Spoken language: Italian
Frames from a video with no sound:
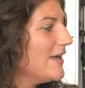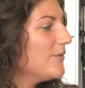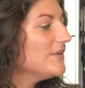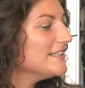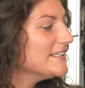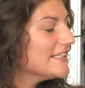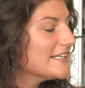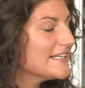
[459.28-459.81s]
E
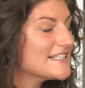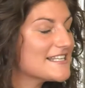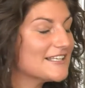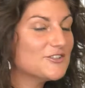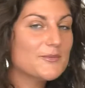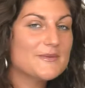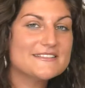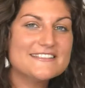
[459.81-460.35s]
quindi eh,
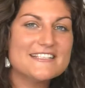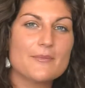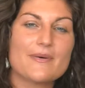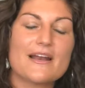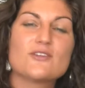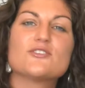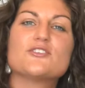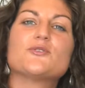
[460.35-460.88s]
Sandro Battini ha
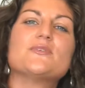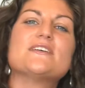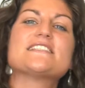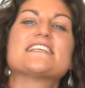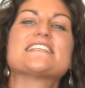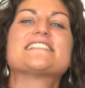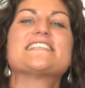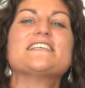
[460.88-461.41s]
parlato di
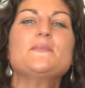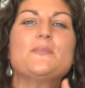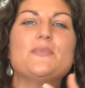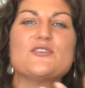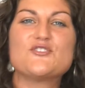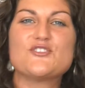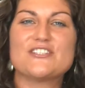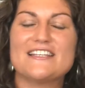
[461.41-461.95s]
questa
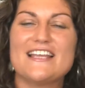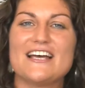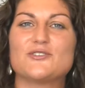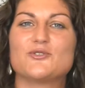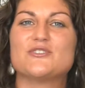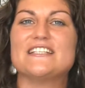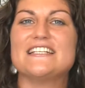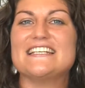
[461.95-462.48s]
semplicità di
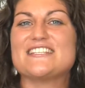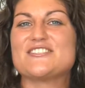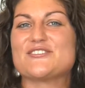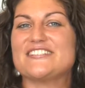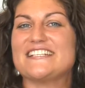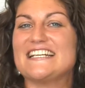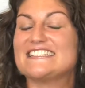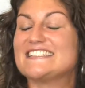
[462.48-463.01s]
utilizzo
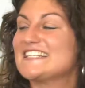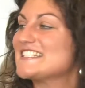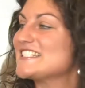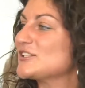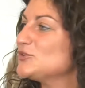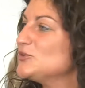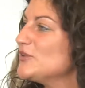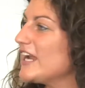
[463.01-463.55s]

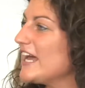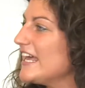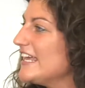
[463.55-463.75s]
dell'attrezzatura